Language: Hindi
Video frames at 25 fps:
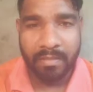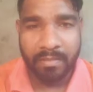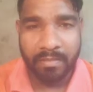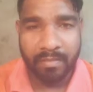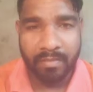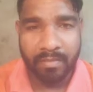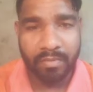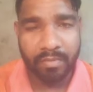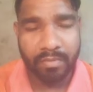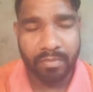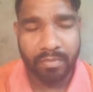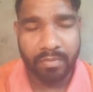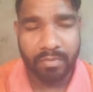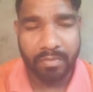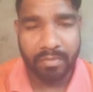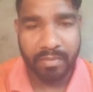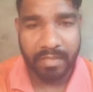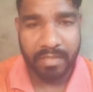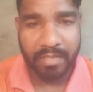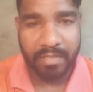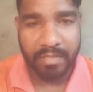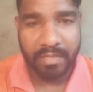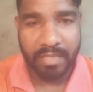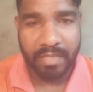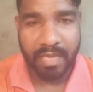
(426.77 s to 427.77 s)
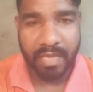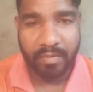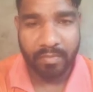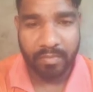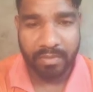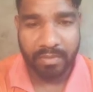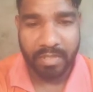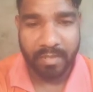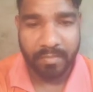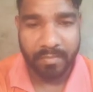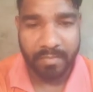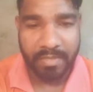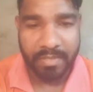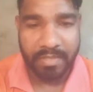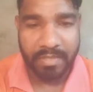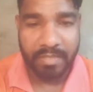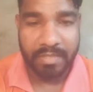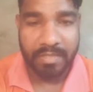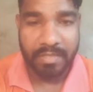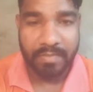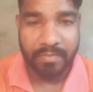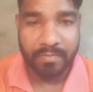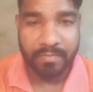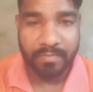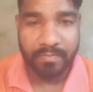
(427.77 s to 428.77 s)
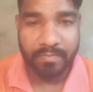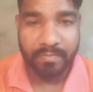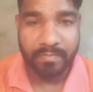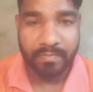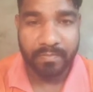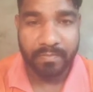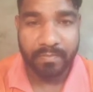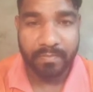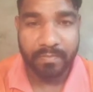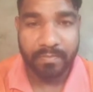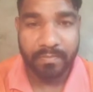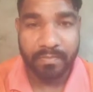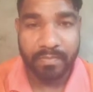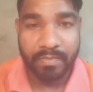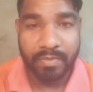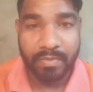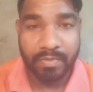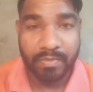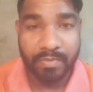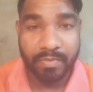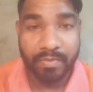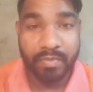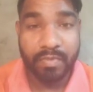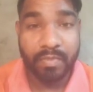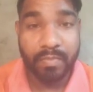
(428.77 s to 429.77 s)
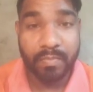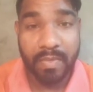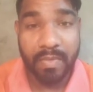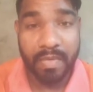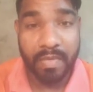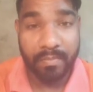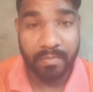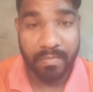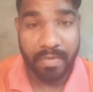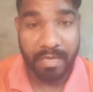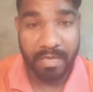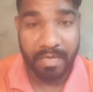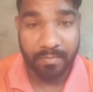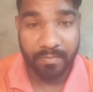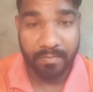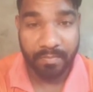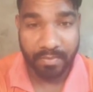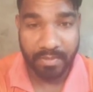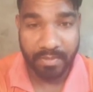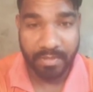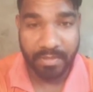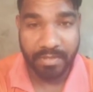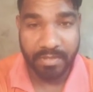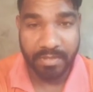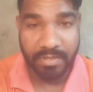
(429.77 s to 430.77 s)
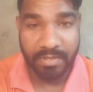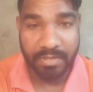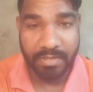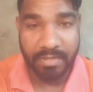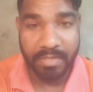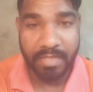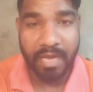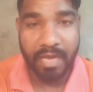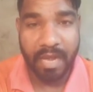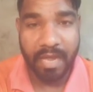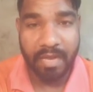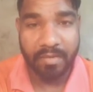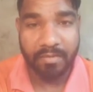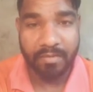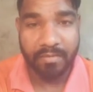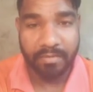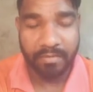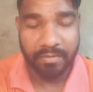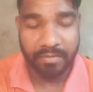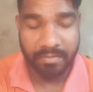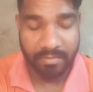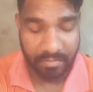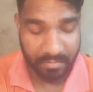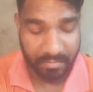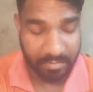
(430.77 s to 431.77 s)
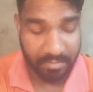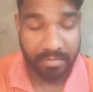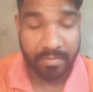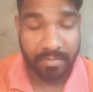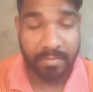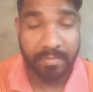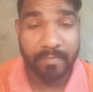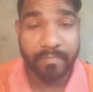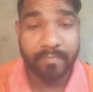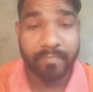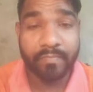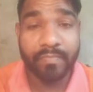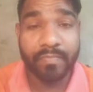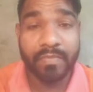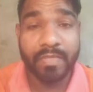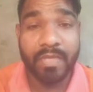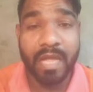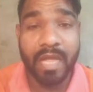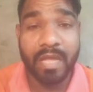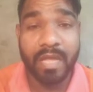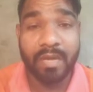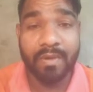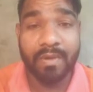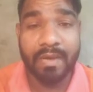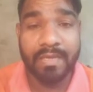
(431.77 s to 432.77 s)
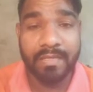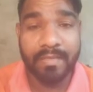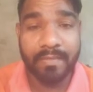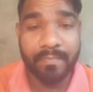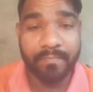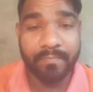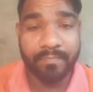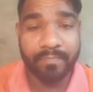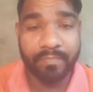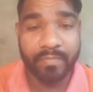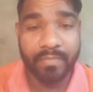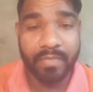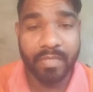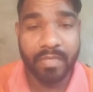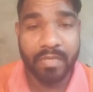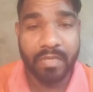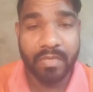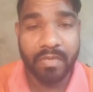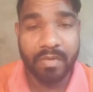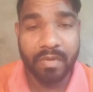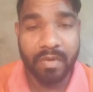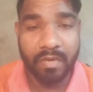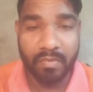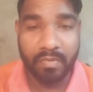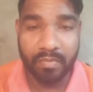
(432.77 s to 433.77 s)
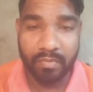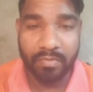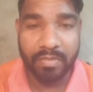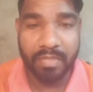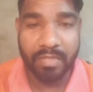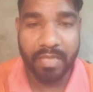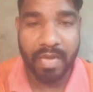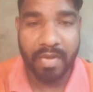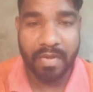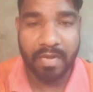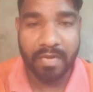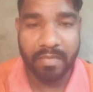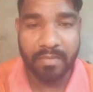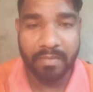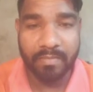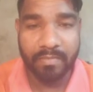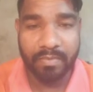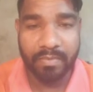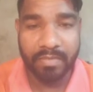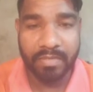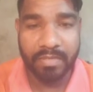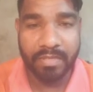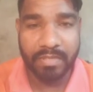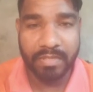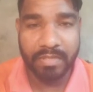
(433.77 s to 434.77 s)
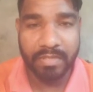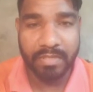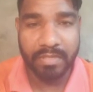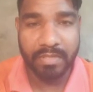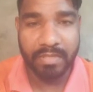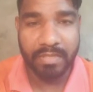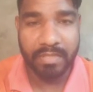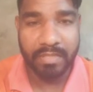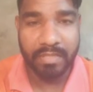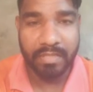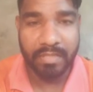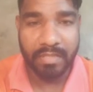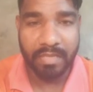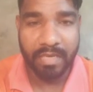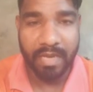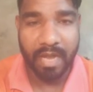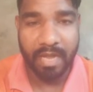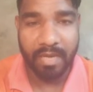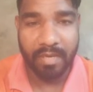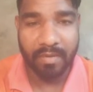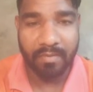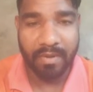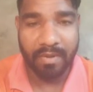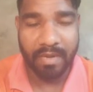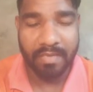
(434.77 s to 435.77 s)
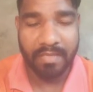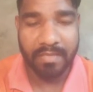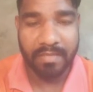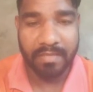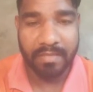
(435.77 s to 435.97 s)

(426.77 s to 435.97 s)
तो ये था उत्तर प्रदेश सुपरमैन पुलिस की कार कार्रवाई और उत्तराखंड पुलिस की कार्रवाई